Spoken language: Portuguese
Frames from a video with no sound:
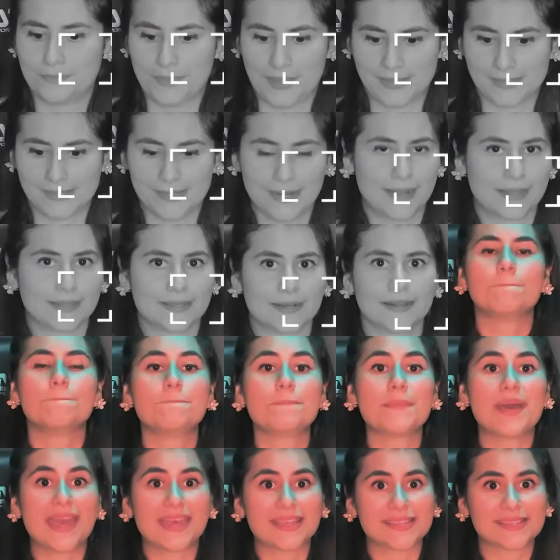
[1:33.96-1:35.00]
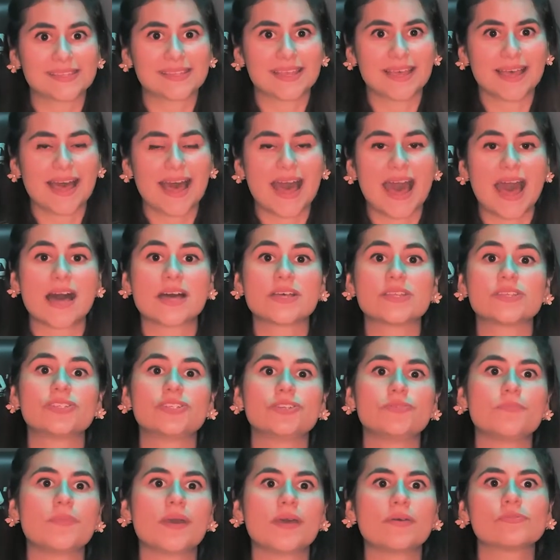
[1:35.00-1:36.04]
peça nada, né? Meça as
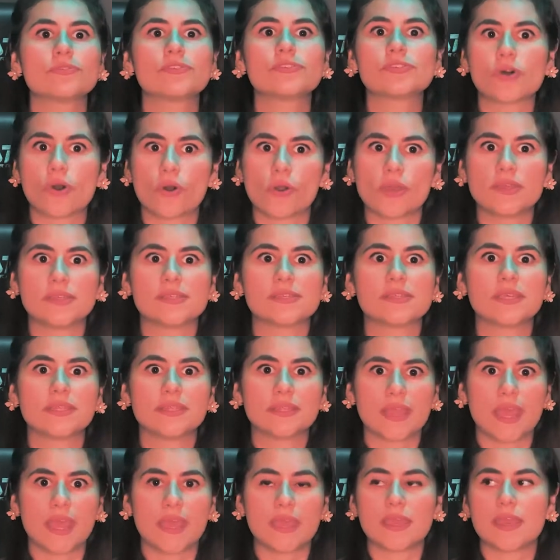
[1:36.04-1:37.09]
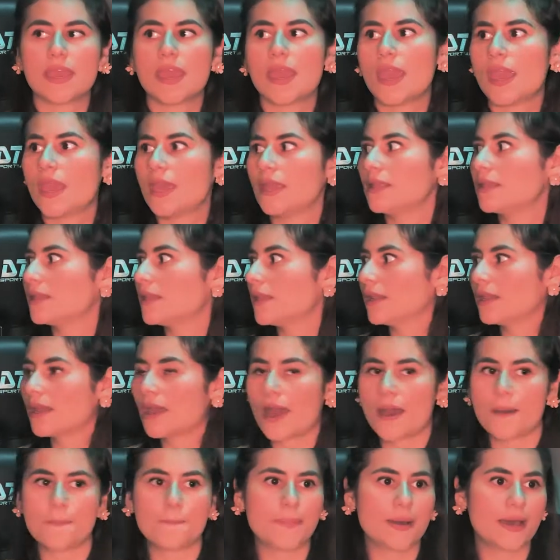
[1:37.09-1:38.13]
dimensões que tem entre
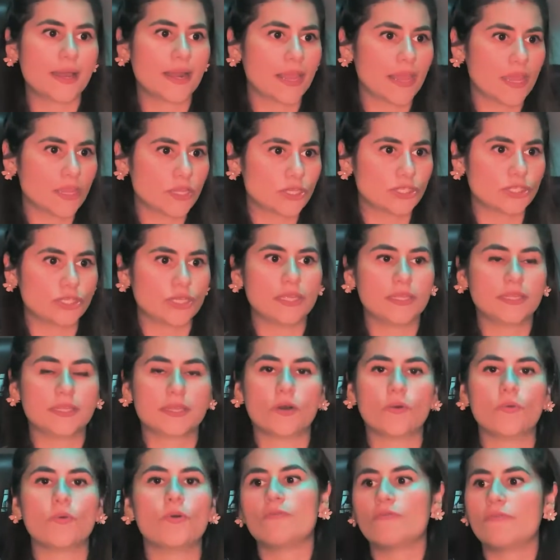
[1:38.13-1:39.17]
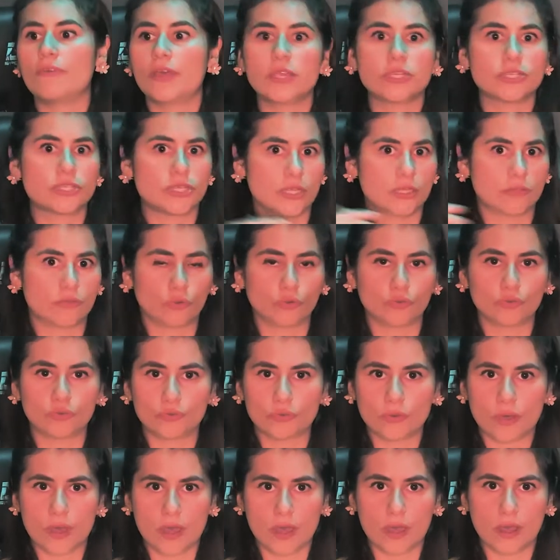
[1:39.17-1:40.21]
a parede. Então, veja
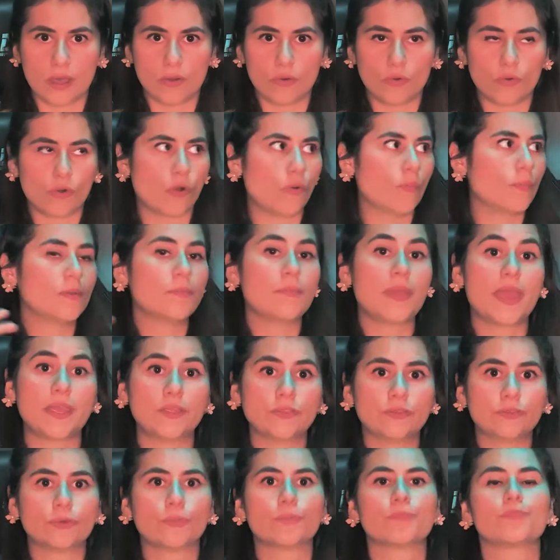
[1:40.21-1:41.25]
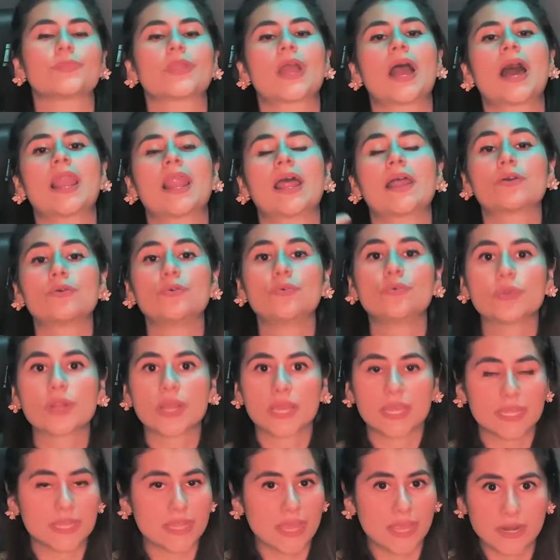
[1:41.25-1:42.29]
todo a, o comprimento, a largura
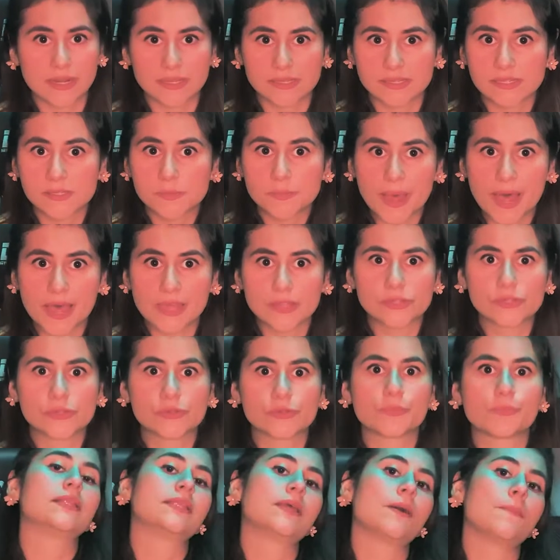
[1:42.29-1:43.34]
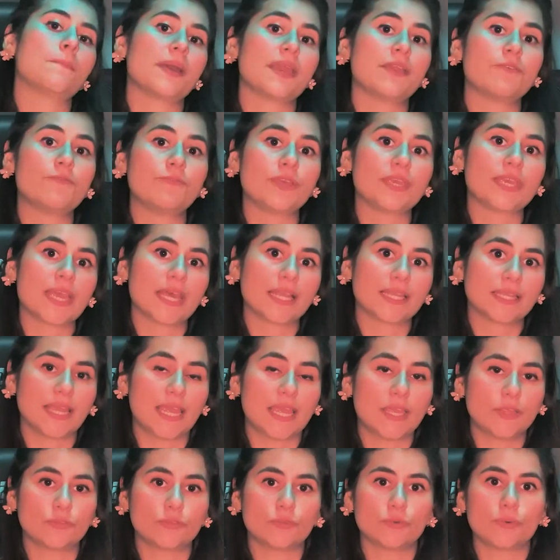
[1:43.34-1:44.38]
que tem nesse espaço. Também fique
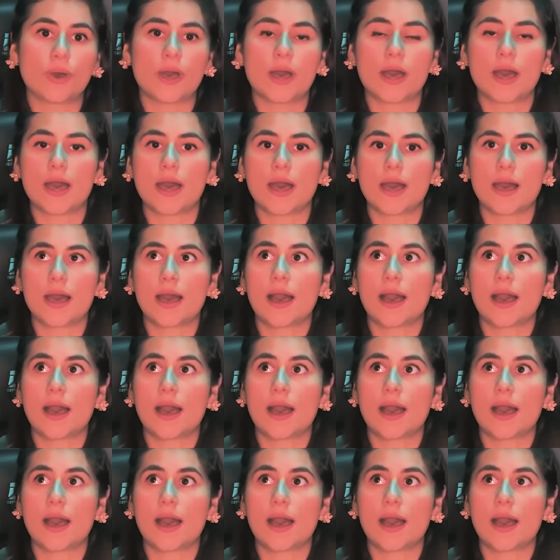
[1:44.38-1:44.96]
atento à